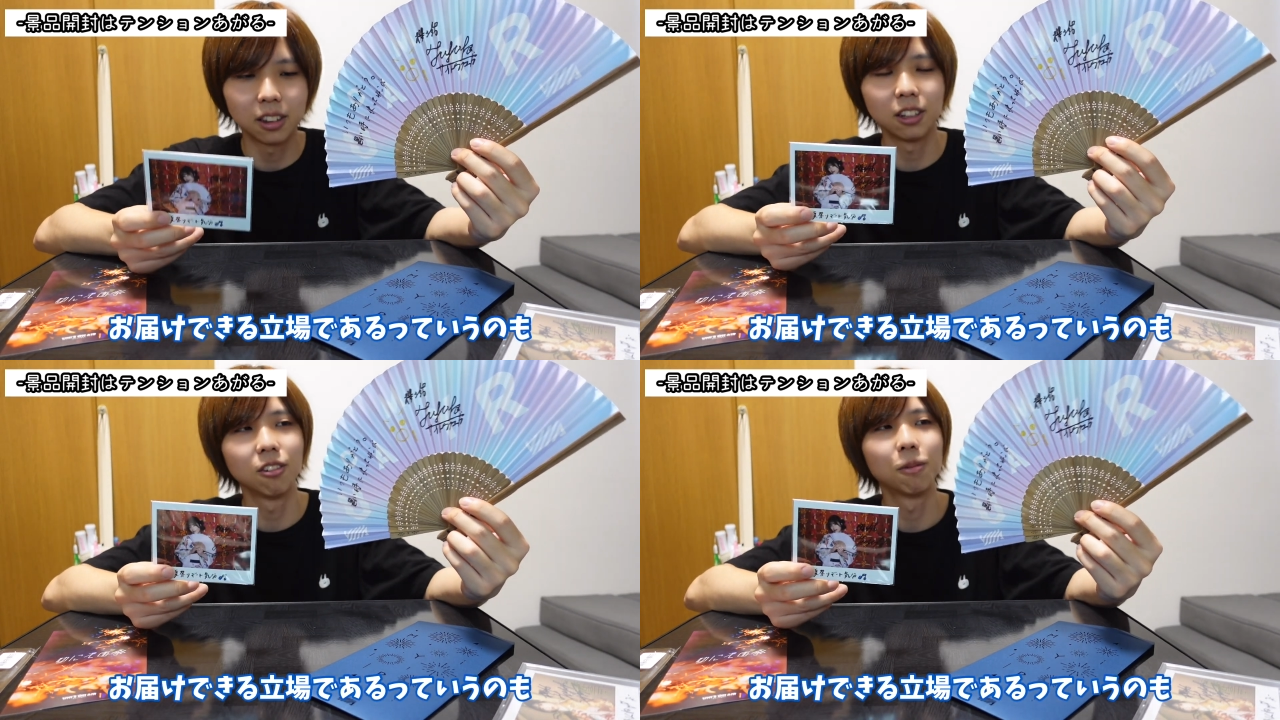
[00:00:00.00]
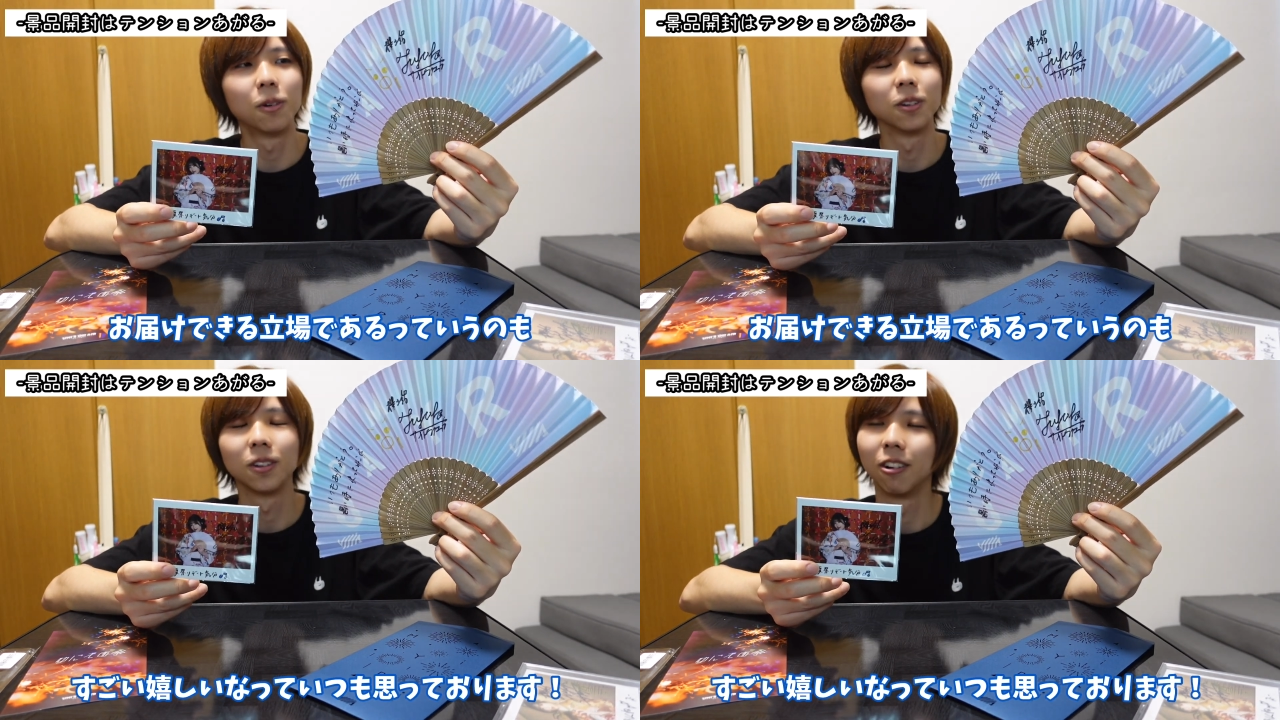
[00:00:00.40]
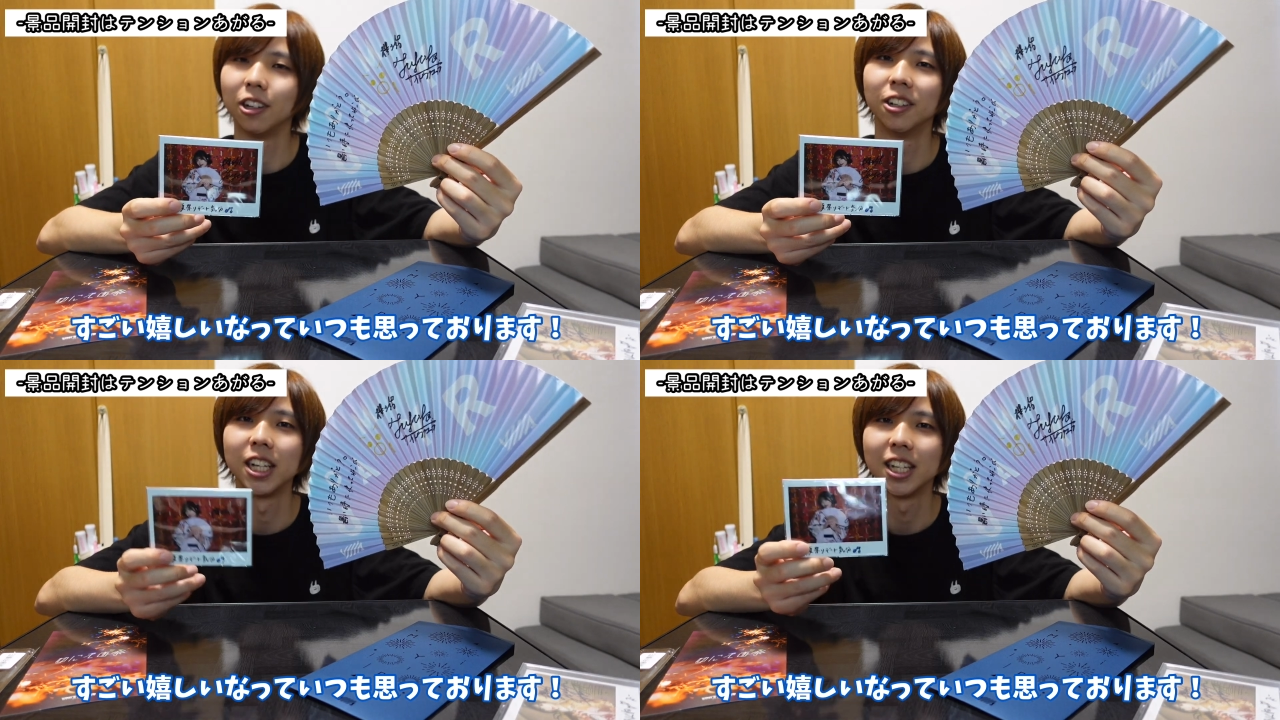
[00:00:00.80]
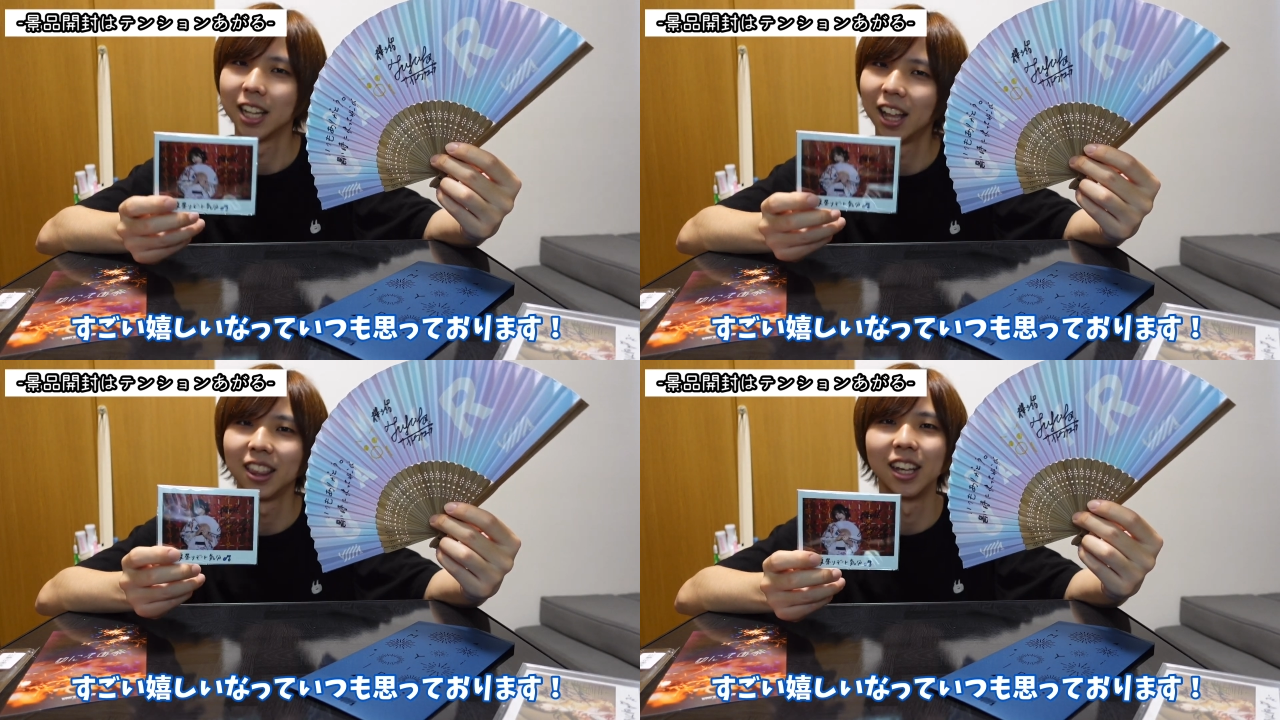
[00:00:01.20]
ていうのもすごい嬉しい
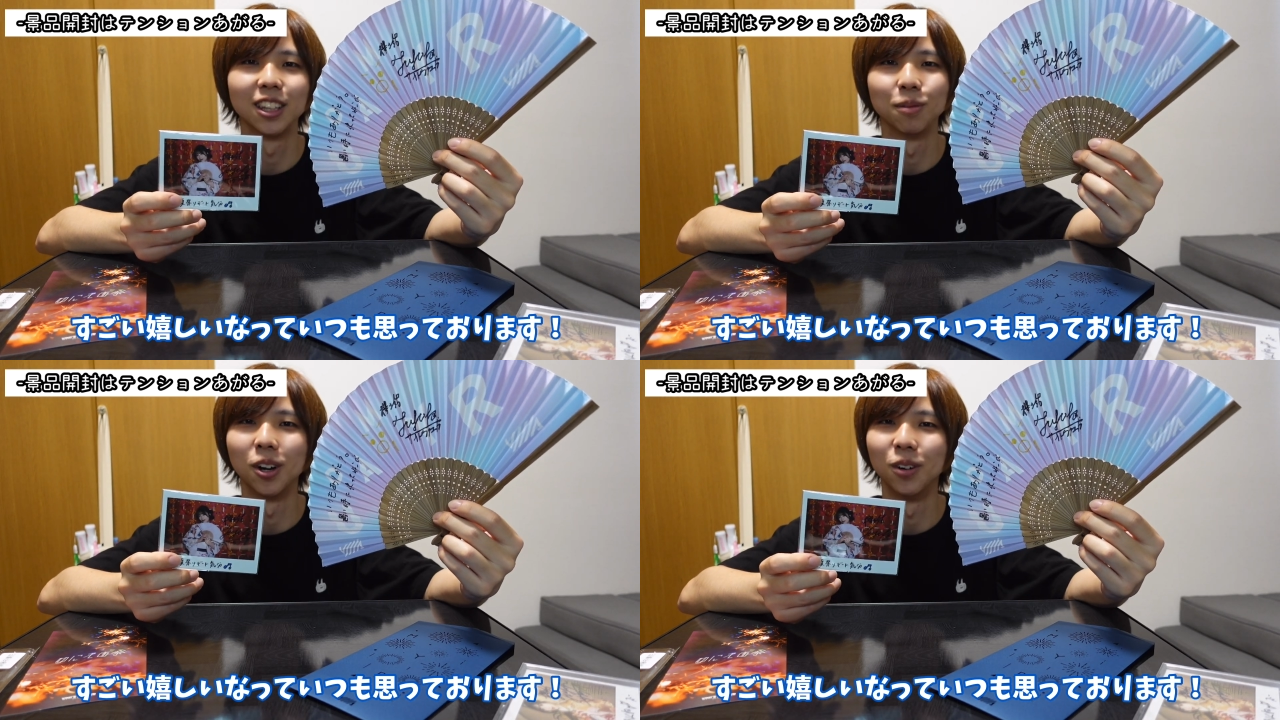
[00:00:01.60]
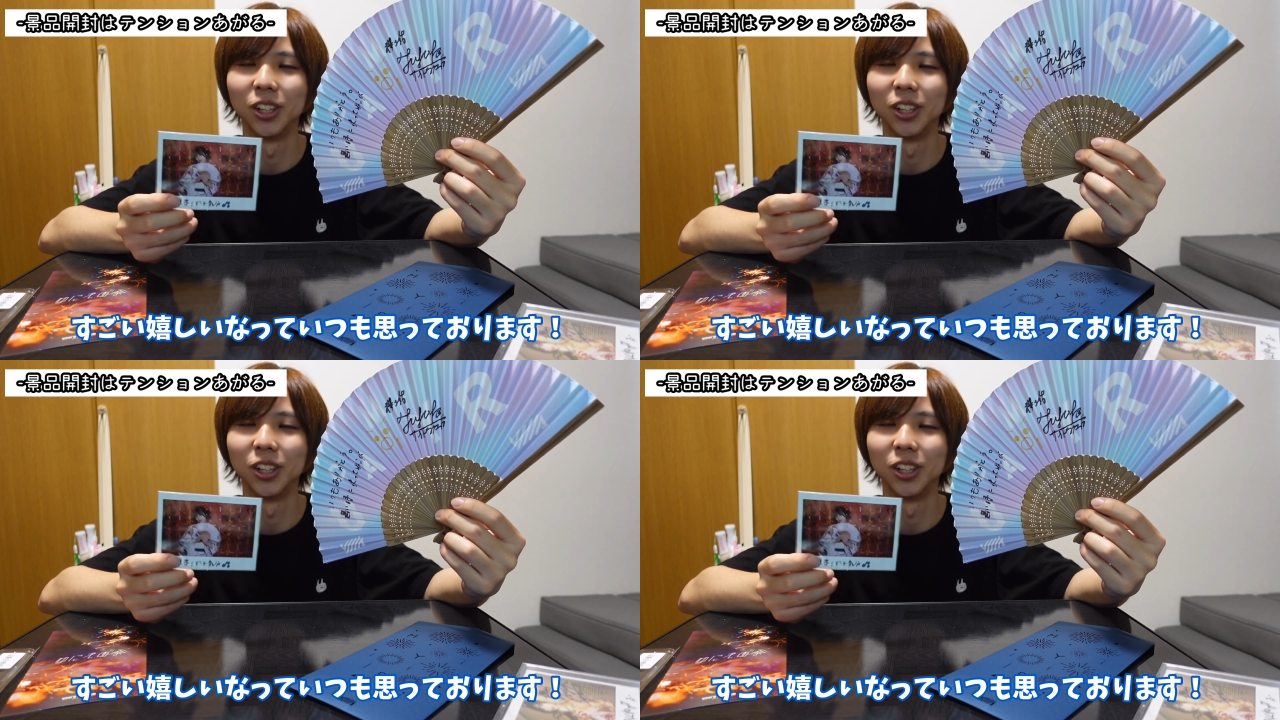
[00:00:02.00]
なっていつも